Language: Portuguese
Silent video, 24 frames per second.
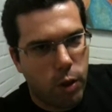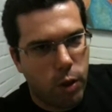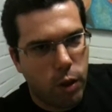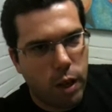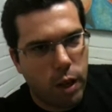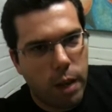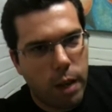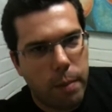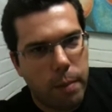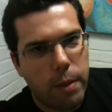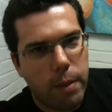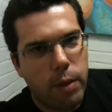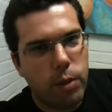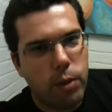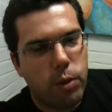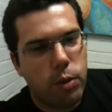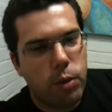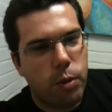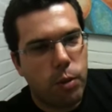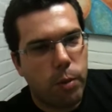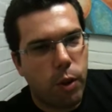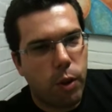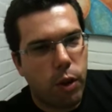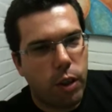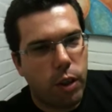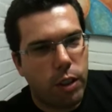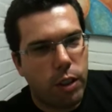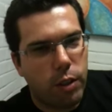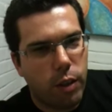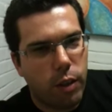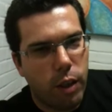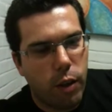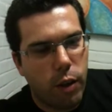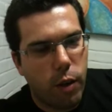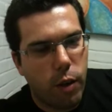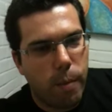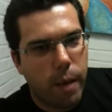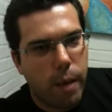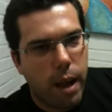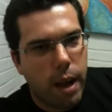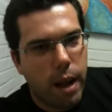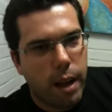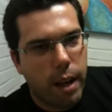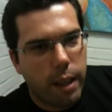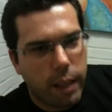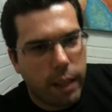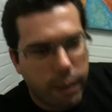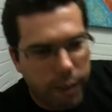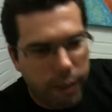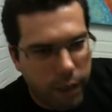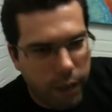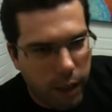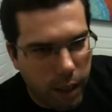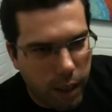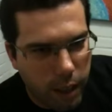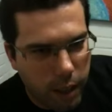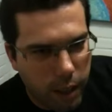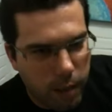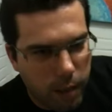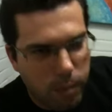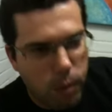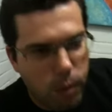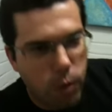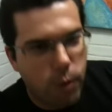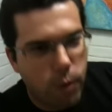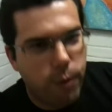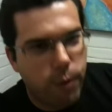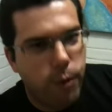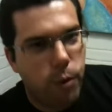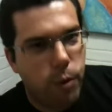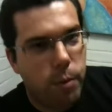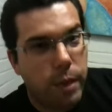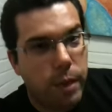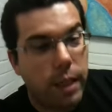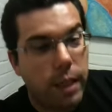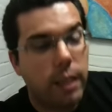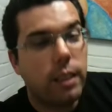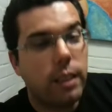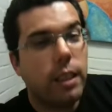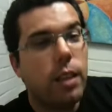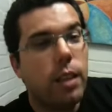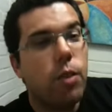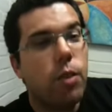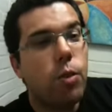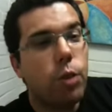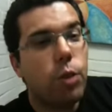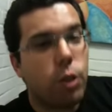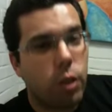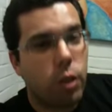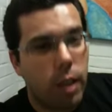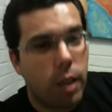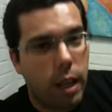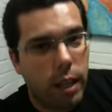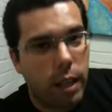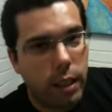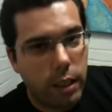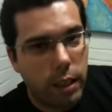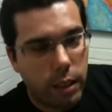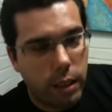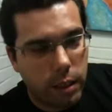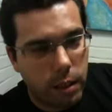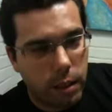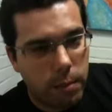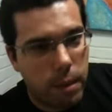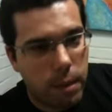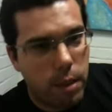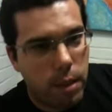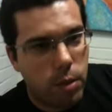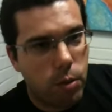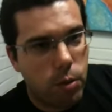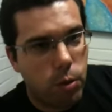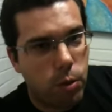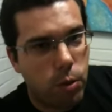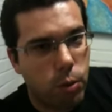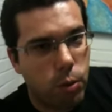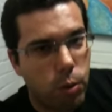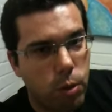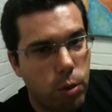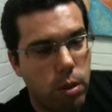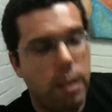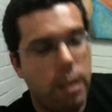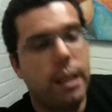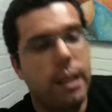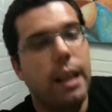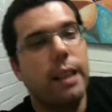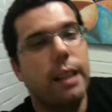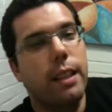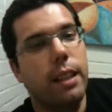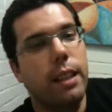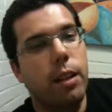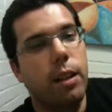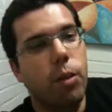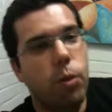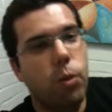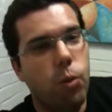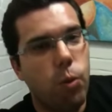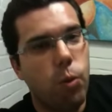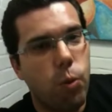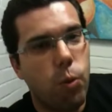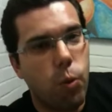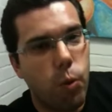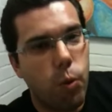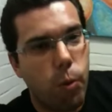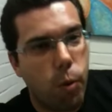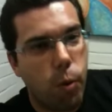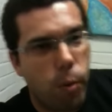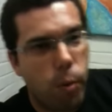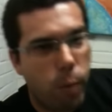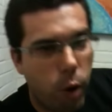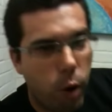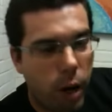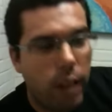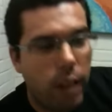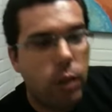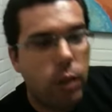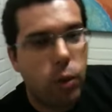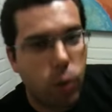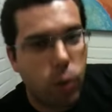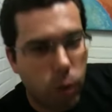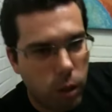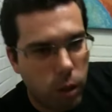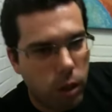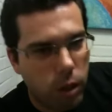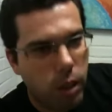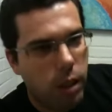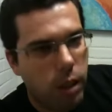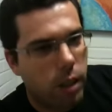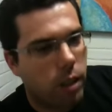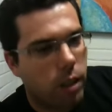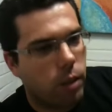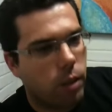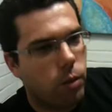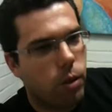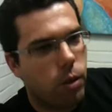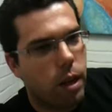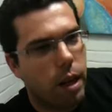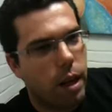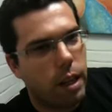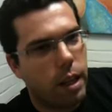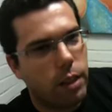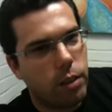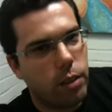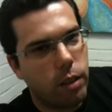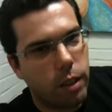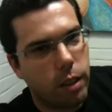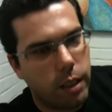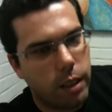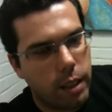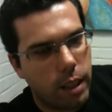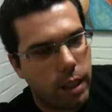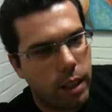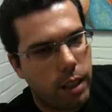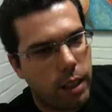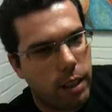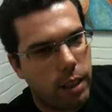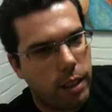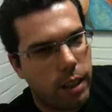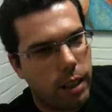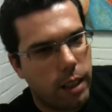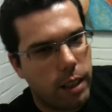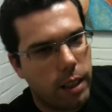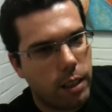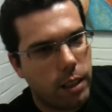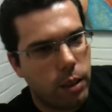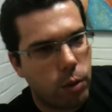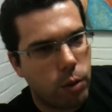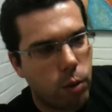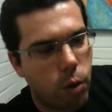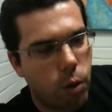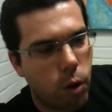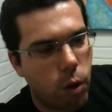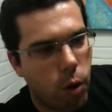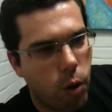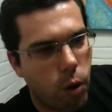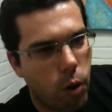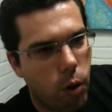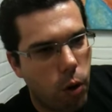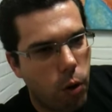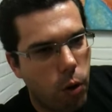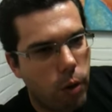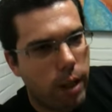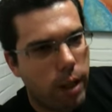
Olá, amigos do blog do Eleomar, que fala Bruno Formiga, não o jornalista, mas o, o cidadão, o, o, morador, no caso ali da, da região do Cocó.